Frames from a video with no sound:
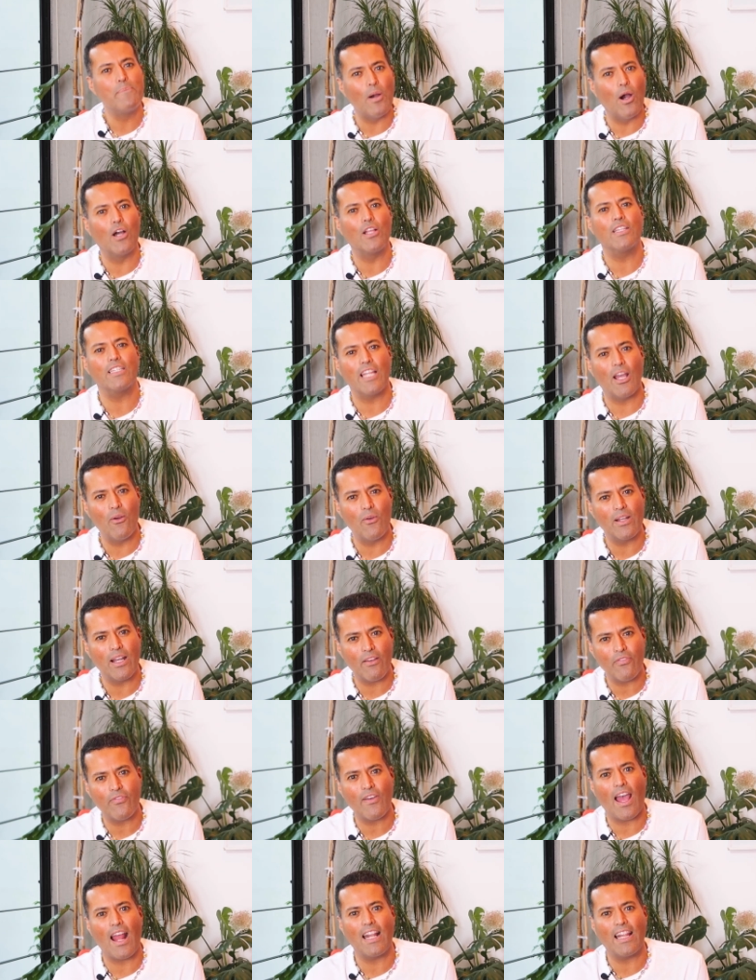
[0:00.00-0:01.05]
ponte
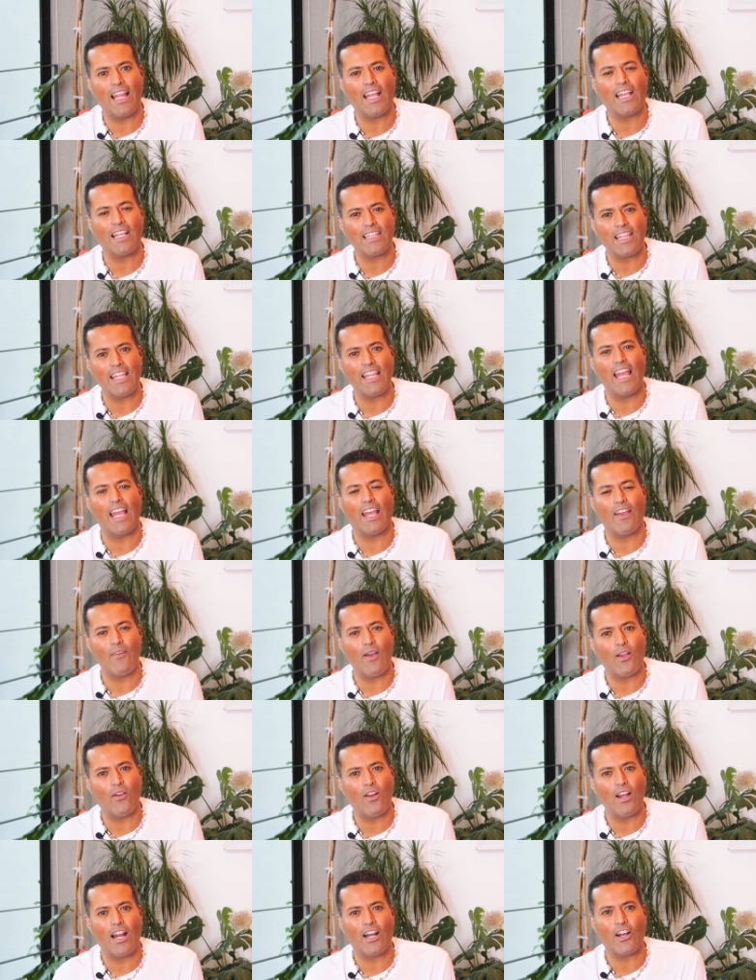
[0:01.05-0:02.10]
una falda que te llegue
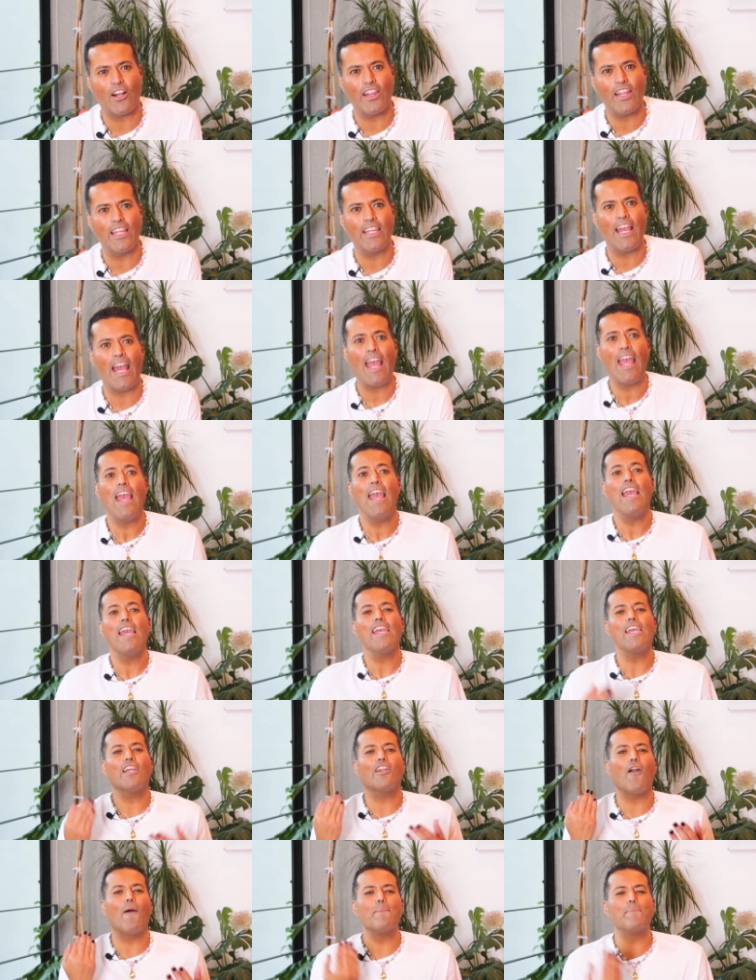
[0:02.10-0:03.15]
abajo de la rodilla
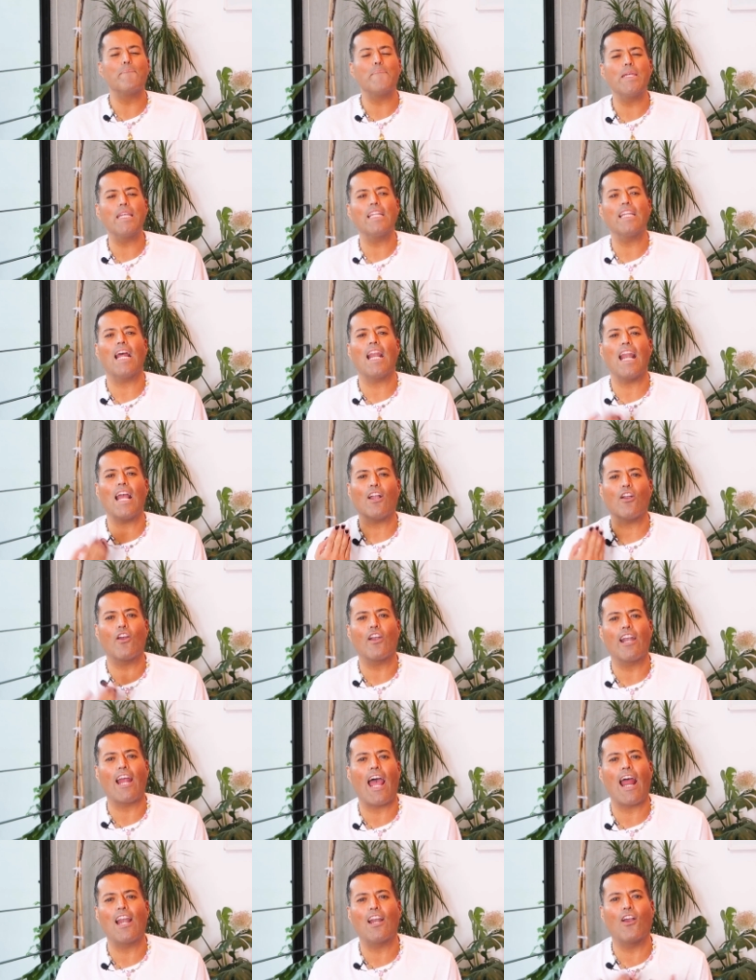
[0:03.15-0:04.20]
y combínala
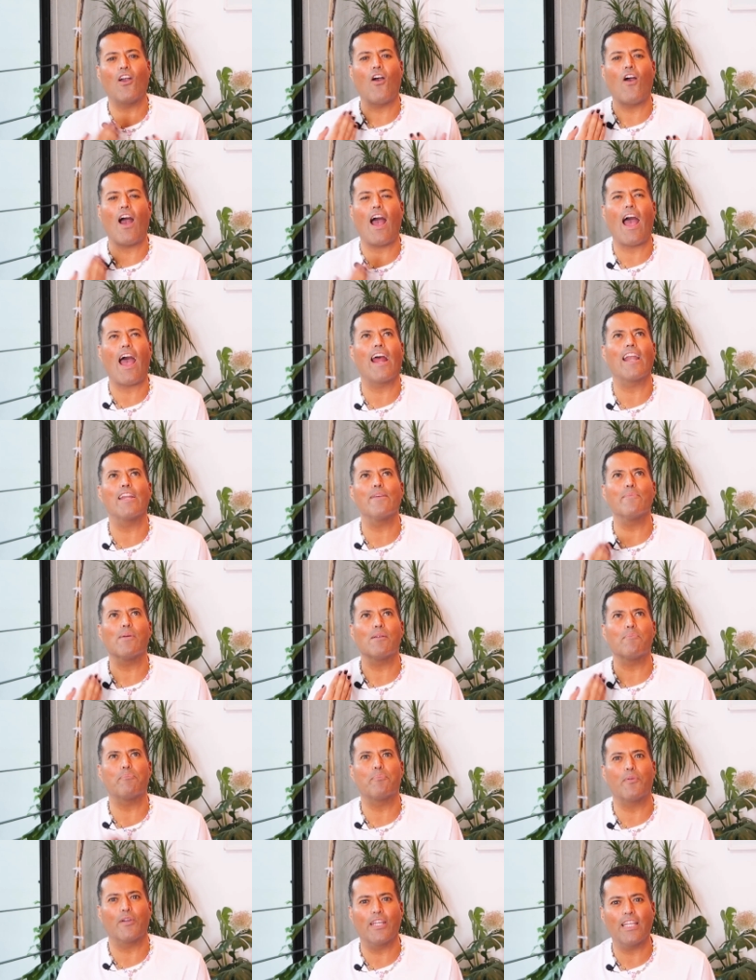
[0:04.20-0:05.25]
con algo
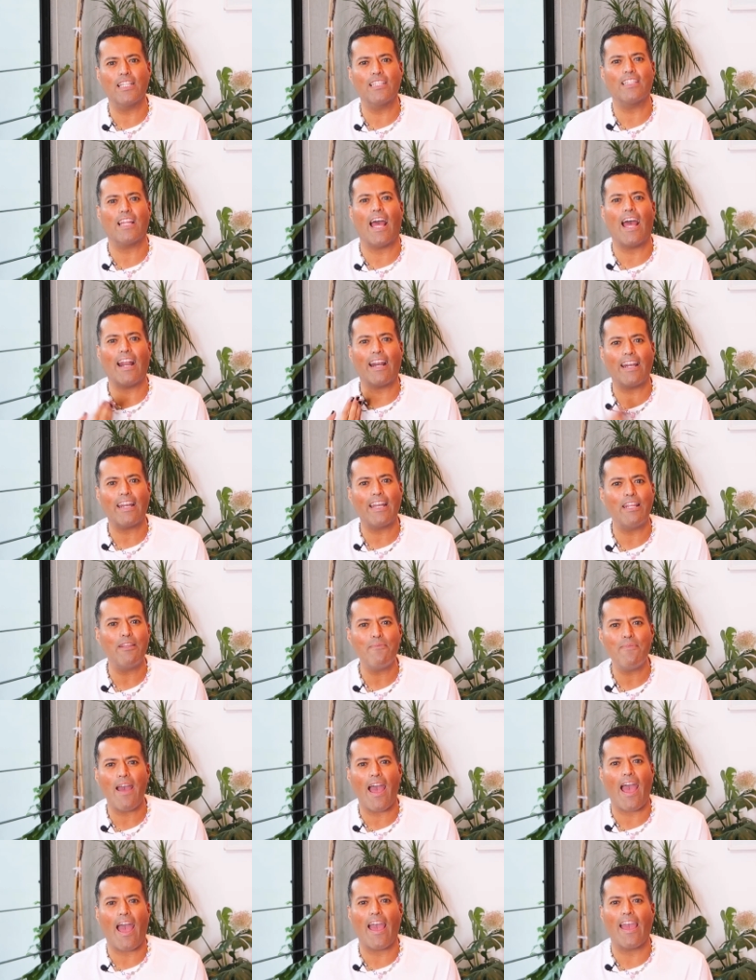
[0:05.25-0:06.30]
animal print
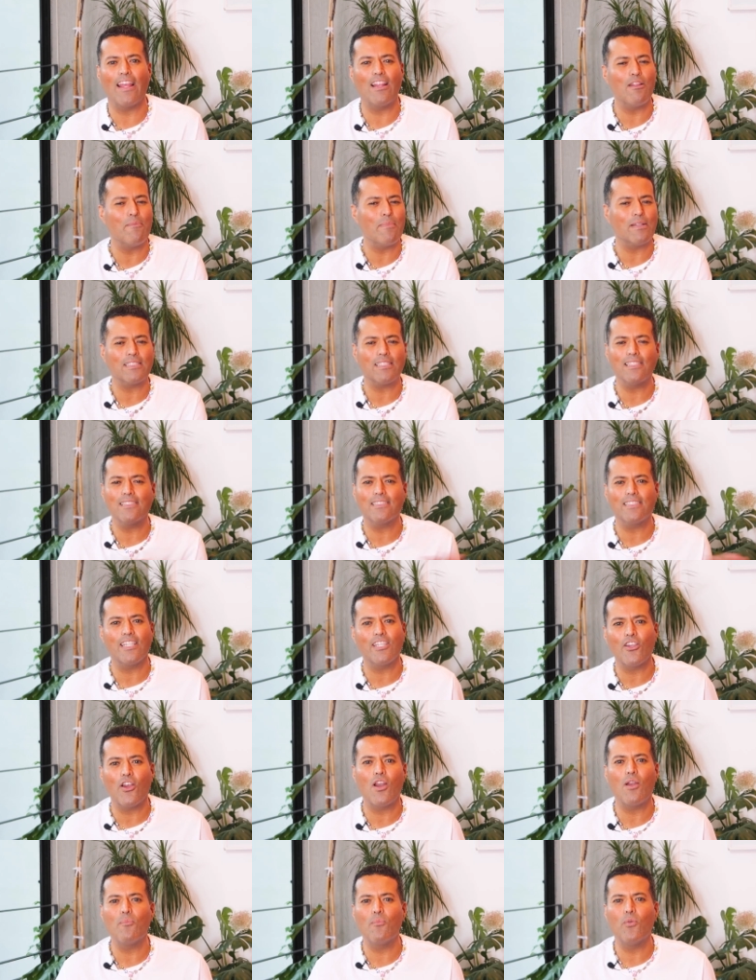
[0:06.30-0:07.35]
arriba. Es lo más
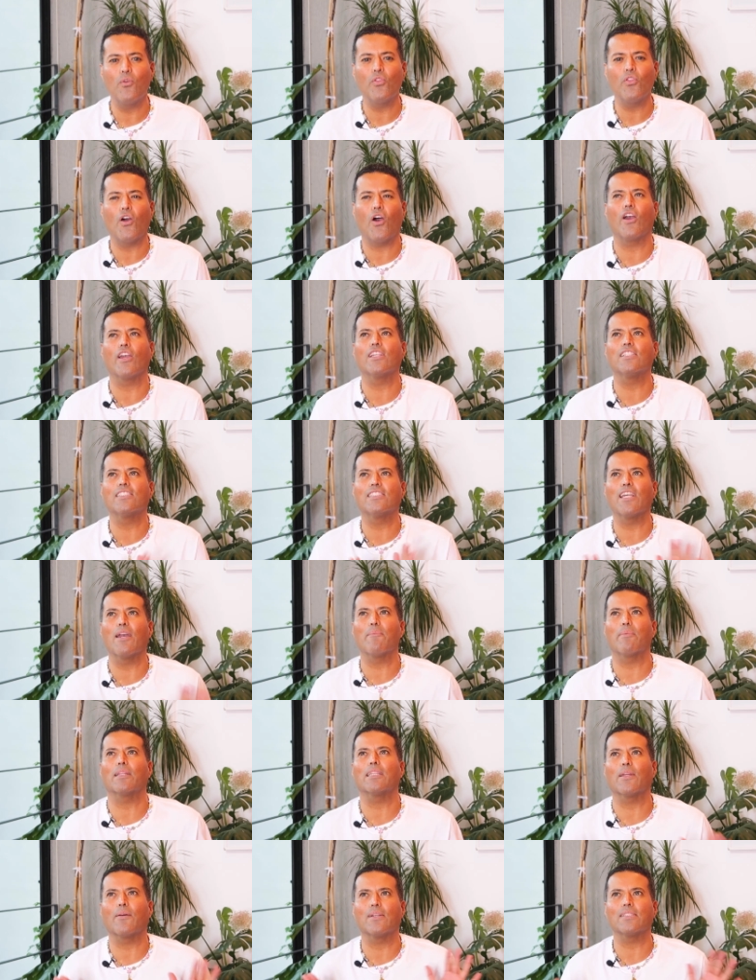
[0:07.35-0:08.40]
sencillo del mundo y
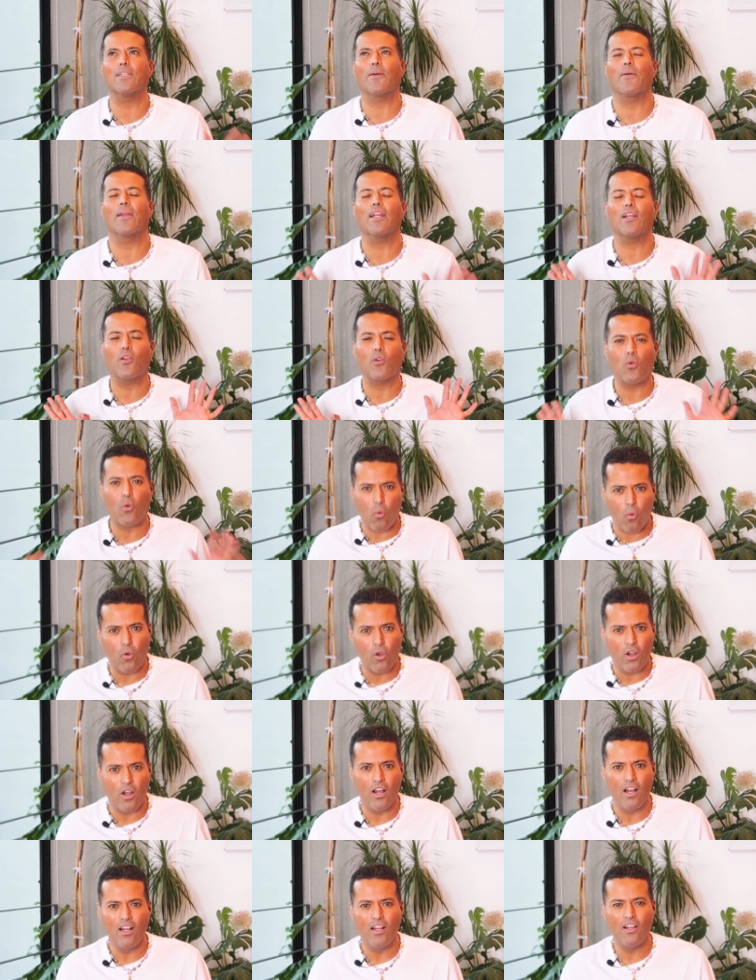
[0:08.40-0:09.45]
siempre te vas a ver
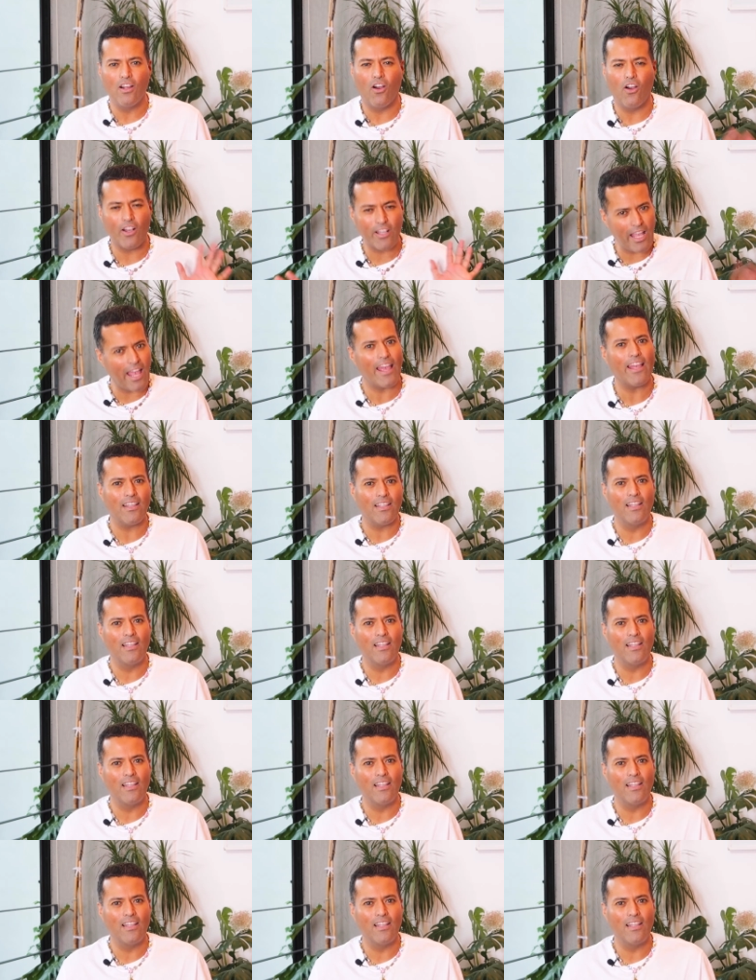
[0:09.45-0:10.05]
cool, ¿ok?